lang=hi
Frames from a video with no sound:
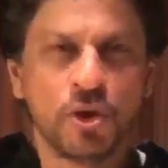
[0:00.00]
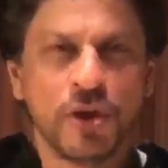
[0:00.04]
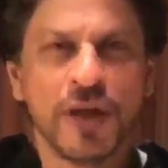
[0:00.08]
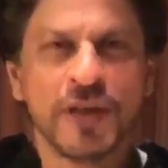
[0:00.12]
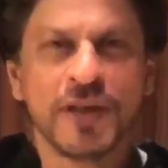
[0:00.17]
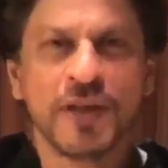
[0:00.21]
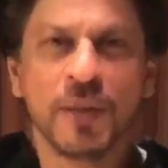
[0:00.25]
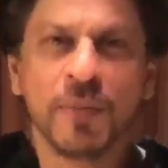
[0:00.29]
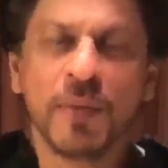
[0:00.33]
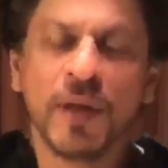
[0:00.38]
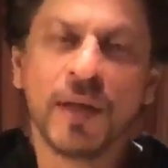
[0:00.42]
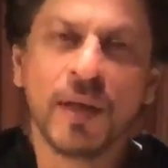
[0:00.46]

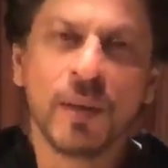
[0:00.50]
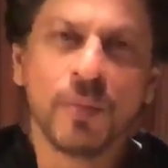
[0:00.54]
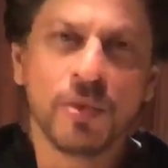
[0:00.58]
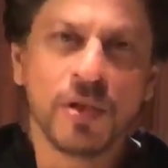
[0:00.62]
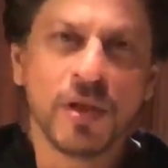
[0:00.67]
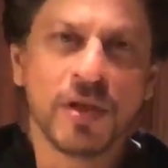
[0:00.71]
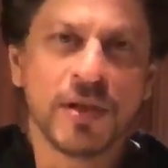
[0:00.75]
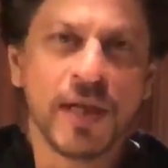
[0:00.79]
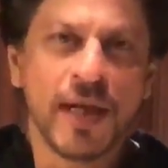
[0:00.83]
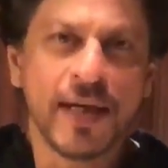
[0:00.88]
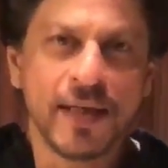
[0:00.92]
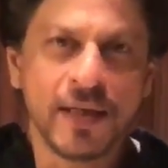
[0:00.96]
अनुष्का शर्मा
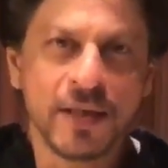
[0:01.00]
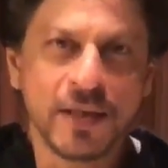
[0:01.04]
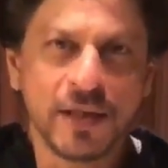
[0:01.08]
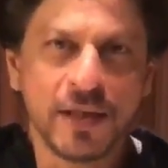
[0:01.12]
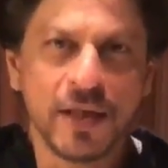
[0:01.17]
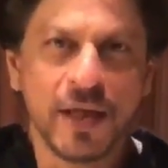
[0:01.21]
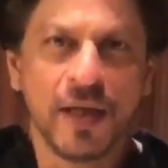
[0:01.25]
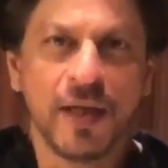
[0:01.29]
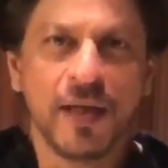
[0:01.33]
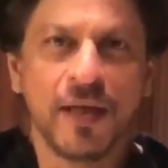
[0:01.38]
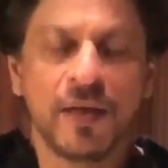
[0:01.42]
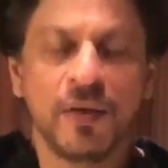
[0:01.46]
ने मुझे
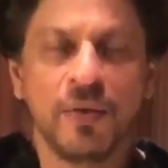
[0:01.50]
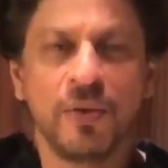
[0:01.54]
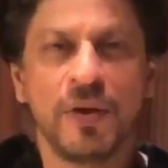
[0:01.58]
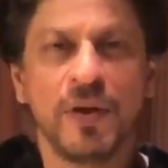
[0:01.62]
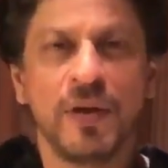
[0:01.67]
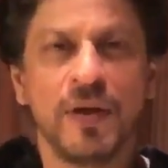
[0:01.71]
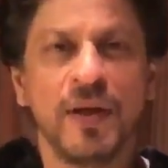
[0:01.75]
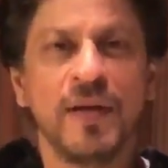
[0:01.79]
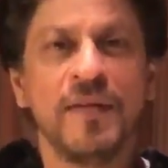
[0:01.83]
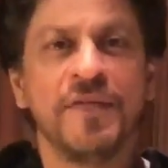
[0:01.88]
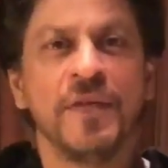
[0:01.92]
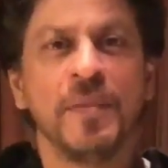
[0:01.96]
चैलेंज किया है
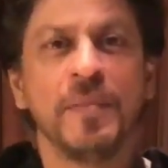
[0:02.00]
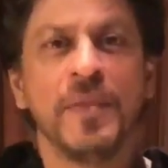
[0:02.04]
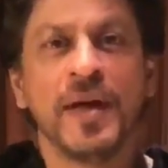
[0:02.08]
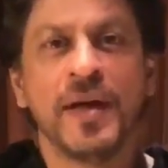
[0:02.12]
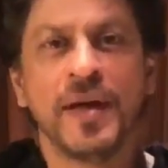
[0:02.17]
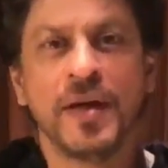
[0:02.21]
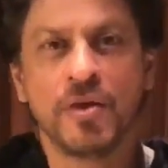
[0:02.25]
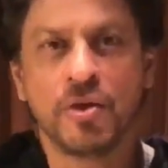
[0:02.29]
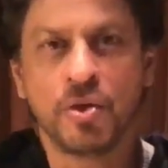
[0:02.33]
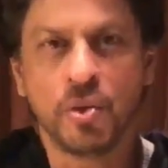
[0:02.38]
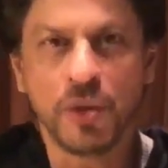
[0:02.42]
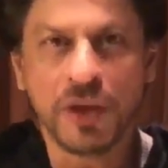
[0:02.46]
कि उनकी नई
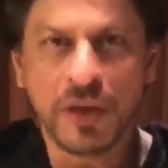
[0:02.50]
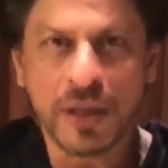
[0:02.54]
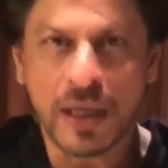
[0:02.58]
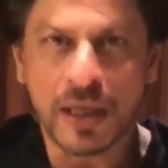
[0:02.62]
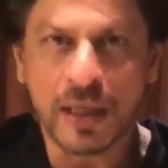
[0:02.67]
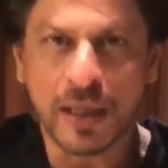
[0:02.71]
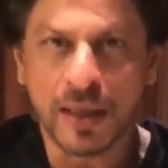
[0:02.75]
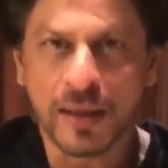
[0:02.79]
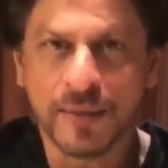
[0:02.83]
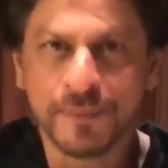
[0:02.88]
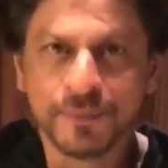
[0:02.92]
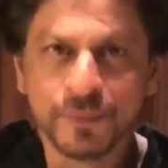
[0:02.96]
फिल्म आ रही है
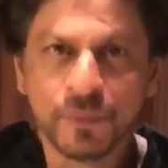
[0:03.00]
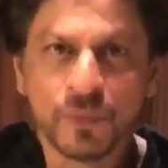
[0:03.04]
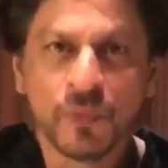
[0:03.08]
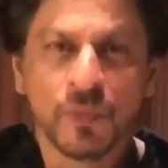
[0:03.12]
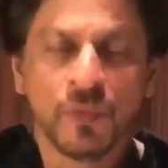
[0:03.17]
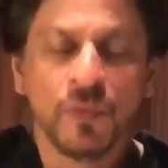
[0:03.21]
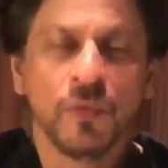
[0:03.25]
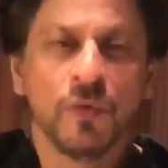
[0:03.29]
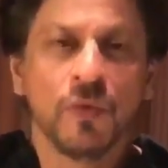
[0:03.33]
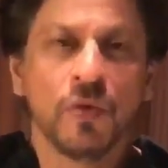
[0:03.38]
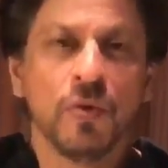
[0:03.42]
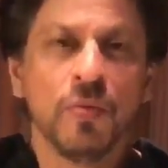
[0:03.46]
सुई धागा
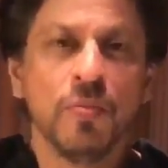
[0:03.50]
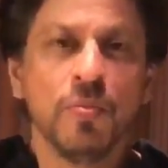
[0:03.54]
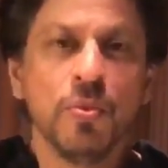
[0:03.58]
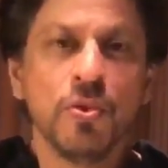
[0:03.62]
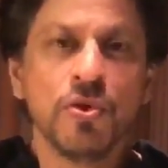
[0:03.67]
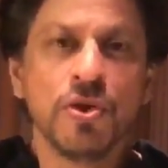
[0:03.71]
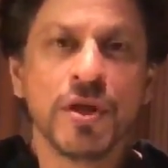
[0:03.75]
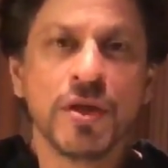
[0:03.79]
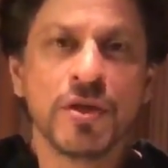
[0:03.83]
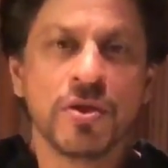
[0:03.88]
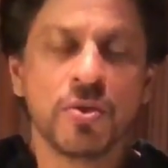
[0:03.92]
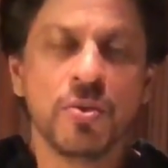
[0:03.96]

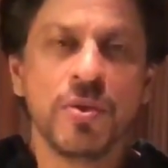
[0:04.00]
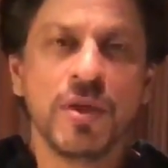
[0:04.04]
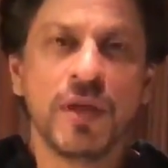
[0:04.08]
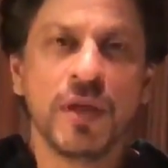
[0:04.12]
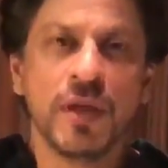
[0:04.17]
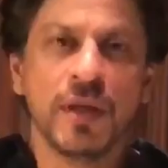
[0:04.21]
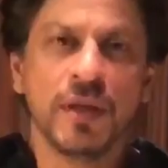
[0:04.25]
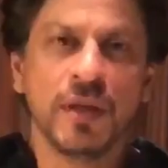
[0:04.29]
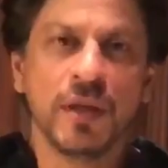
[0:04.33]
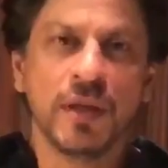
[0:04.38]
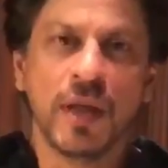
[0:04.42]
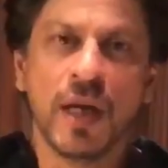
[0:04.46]
तो मुझे
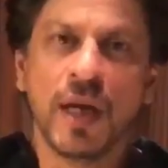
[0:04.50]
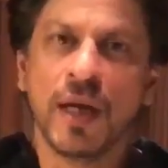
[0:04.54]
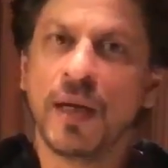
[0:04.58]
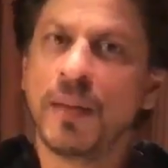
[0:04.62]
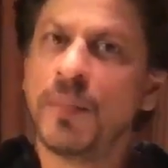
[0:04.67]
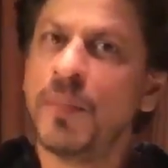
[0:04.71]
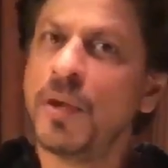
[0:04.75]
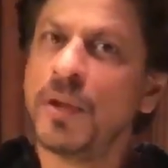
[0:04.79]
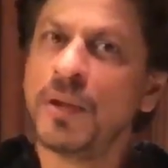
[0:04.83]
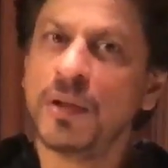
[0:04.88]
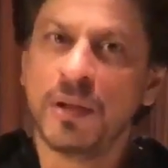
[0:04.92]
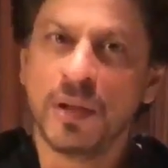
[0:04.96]
सुई के अंदर
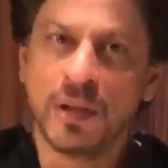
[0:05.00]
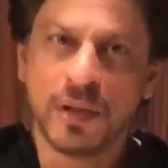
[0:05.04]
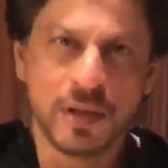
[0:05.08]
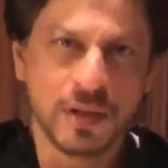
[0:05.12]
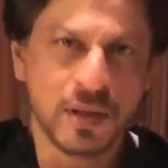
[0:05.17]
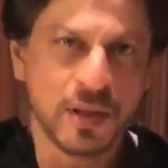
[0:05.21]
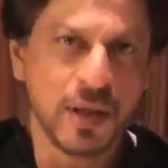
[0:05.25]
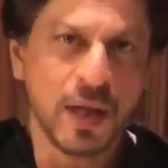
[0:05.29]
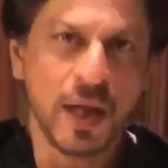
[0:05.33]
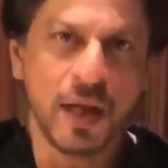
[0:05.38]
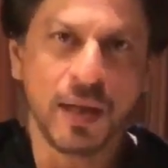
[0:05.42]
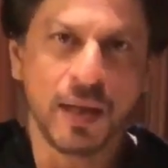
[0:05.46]
धागा बहुत
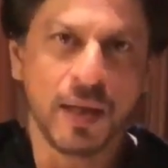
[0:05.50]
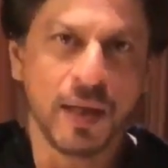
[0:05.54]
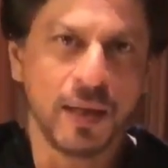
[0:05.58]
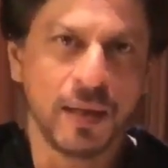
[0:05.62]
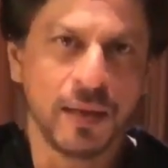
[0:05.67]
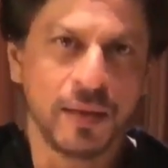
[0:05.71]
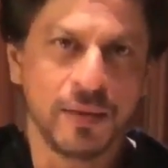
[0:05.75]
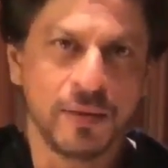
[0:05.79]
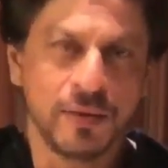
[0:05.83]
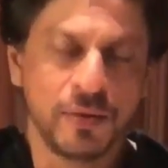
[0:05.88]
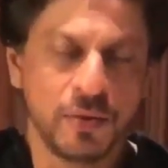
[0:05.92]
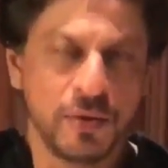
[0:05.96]
तेज़ी से
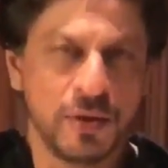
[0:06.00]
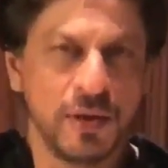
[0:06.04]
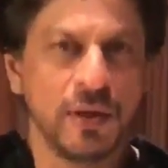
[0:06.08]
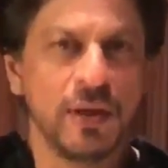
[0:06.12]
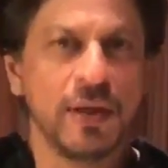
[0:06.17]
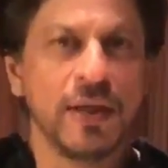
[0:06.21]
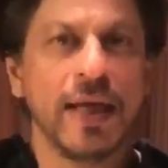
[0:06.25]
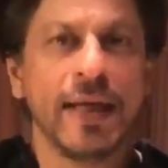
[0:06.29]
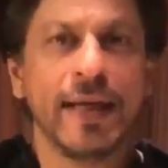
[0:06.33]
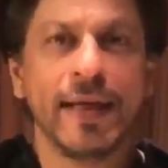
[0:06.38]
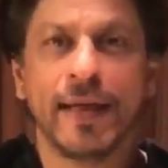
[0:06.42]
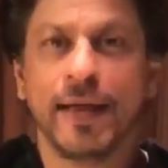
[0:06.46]
डालना है
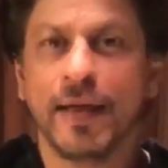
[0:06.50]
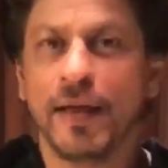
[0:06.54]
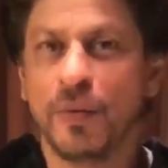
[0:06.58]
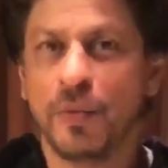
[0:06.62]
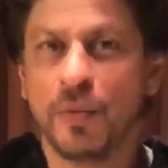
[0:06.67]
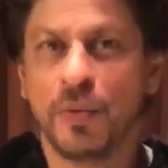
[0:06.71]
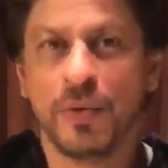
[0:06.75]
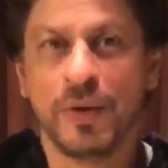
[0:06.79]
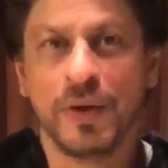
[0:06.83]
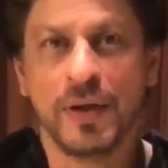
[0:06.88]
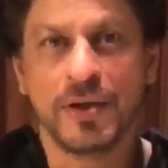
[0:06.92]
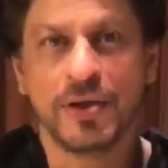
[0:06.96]
जो जल्दी
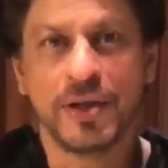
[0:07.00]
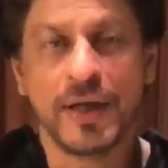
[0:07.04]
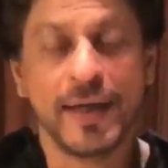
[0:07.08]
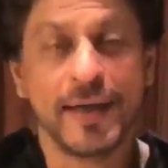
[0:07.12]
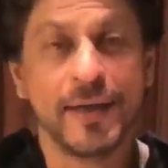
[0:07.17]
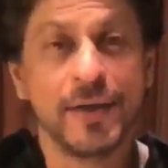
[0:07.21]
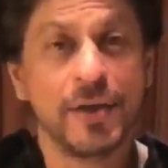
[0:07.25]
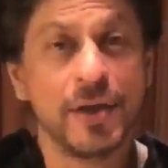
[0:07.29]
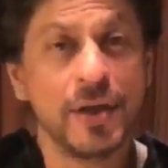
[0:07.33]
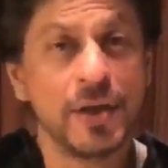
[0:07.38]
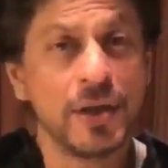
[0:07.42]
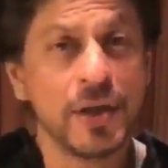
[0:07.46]
डालेगा वो ये
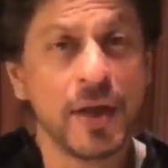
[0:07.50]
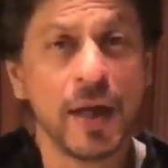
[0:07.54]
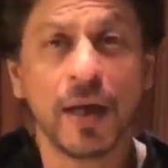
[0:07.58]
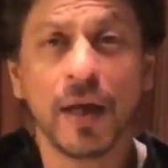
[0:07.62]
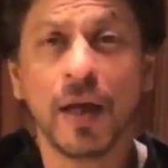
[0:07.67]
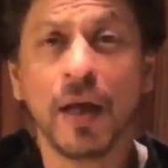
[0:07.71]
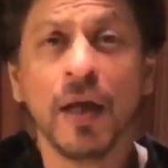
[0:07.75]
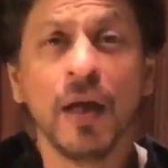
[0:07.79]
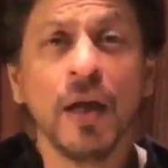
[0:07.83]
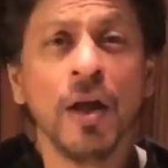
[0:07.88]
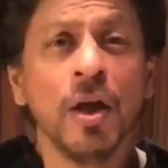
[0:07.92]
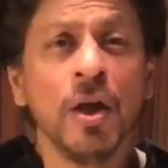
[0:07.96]
चैलेंज जीत
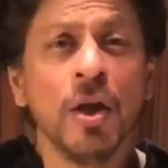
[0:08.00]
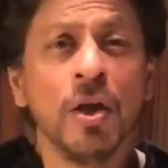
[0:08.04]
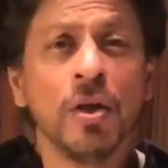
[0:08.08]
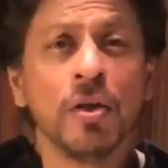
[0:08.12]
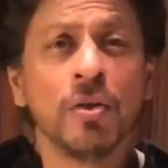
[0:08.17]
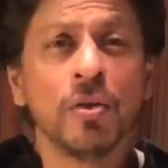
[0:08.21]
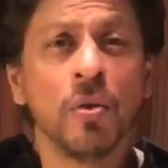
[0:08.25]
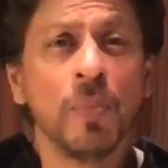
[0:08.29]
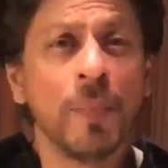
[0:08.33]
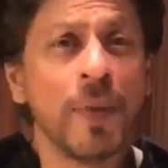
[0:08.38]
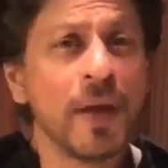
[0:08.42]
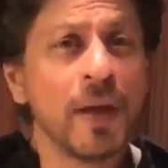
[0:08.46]
जाएगा
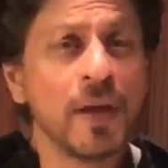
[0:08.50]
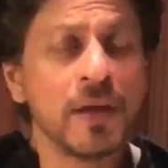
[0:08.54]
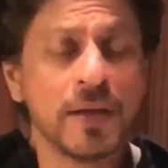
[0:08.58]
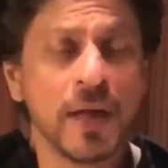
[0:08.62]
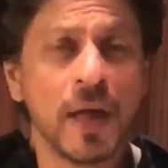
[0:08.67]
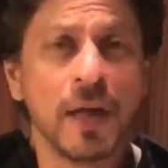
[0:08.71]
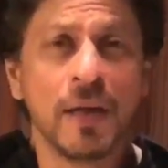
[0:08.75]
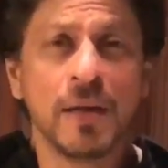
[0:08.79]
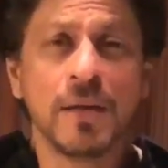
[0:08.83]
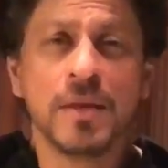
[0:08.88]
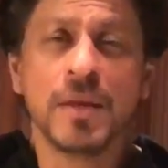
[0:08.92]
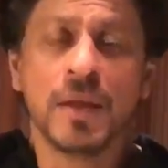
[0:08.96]
तो
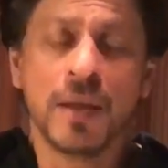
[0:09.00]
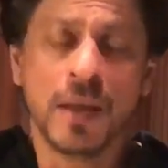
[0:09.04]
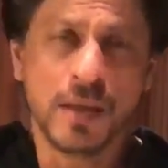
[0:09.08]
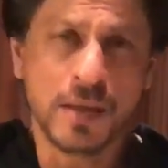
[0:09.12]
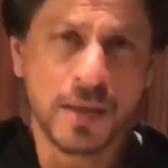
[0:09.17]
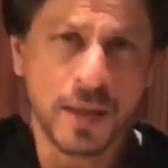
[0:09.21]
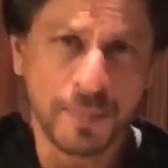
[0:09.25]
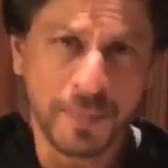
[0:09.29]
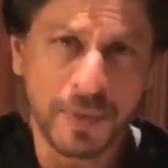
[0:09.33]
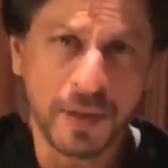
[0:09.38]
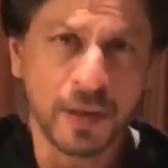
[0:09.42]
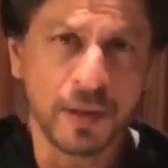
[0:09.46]
मैं ये चैलेंज
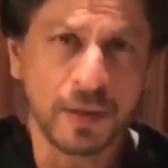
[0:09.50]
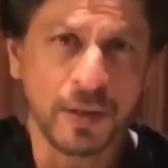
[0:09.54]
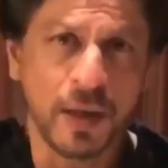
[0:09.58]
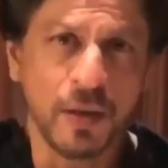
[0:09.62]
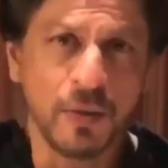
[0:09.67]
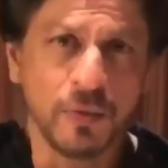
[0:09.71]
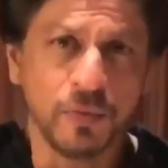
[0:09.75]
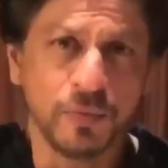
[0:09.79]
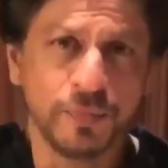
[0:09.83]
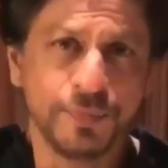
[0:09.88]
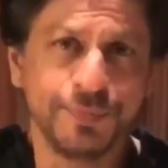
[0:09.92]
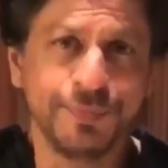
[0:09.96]
एक्सेप्ट
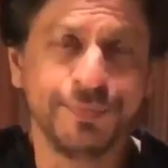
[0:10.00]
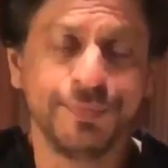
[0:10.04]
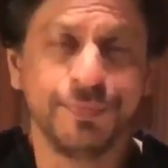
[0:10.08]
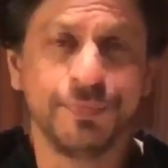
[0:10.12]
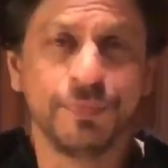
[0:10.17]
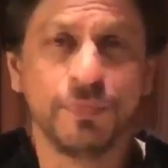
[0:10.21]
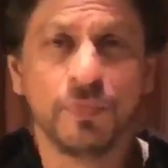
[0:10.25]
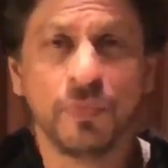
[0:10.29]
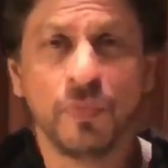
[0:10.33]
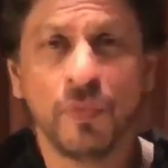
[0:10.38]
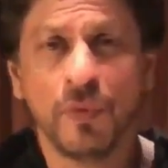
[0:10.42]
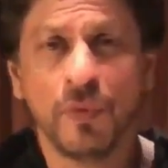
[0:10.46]
करता हूँ